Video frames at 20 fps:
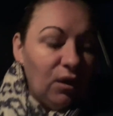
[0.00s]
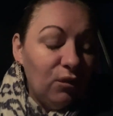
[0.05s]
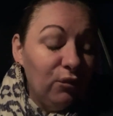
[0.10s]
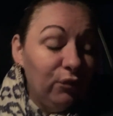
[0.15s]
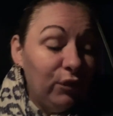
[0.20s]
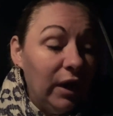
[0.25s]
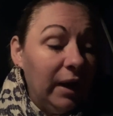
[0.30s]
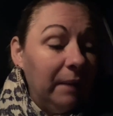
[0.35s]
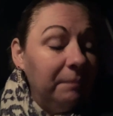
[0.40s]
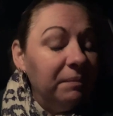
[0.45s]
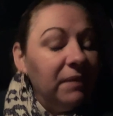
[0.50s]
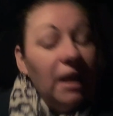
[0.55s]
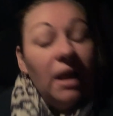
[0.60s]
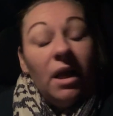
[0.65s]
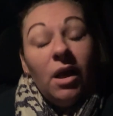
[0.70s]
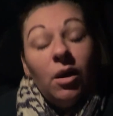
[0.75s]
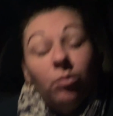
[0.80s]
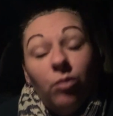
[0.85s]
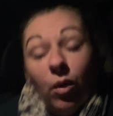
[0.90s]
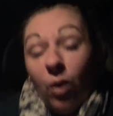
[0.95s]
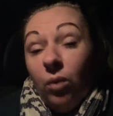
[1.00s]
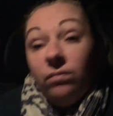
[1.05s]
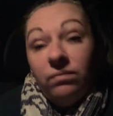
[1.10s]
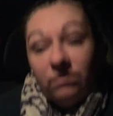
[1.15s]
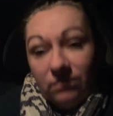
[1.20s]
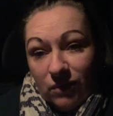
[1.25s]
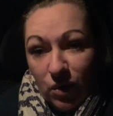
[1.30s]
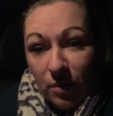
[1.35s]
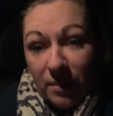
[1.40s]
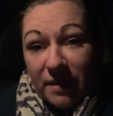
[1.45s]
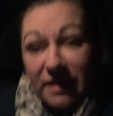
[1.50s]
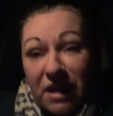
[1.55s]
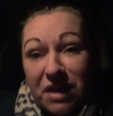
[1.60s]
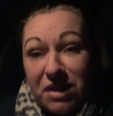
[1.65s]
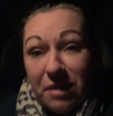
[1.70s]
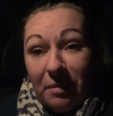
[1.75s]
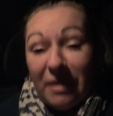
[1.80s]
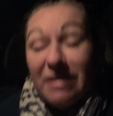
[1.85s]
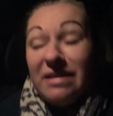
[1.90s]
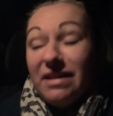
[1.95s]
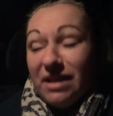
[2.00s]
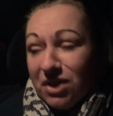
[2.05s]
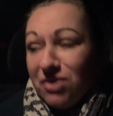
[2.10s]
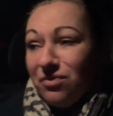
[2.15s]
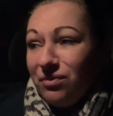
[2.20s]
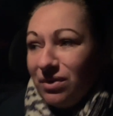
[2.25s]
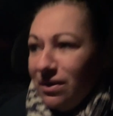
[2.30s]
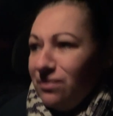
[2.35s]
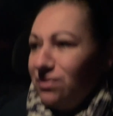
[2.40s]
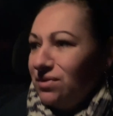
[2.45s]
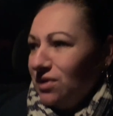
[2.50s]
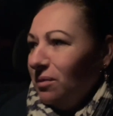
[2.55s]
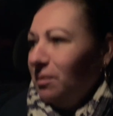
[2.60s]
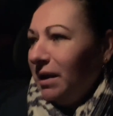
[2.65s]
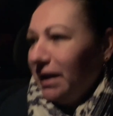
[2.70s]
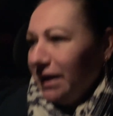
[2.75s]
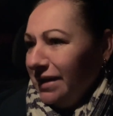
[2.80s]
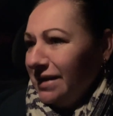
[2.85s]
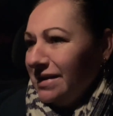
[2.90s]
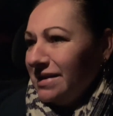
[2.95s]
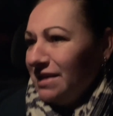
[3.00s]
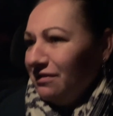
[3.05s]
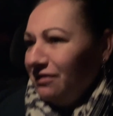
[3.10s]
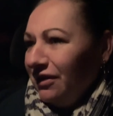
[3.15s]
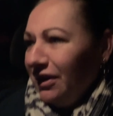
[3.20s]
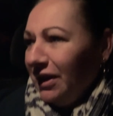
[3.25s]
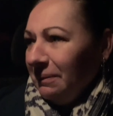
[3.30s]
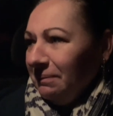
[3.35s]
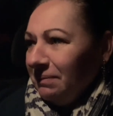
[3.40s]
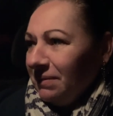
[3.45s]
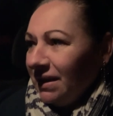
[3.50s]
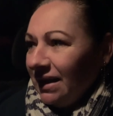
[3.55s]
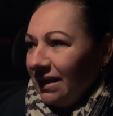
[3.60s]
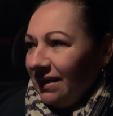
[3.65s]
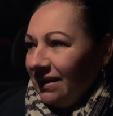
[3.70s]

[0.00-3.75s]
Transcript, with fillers: Voilà. Bon, le message est passé, je voulais vous en parler, c'est fait.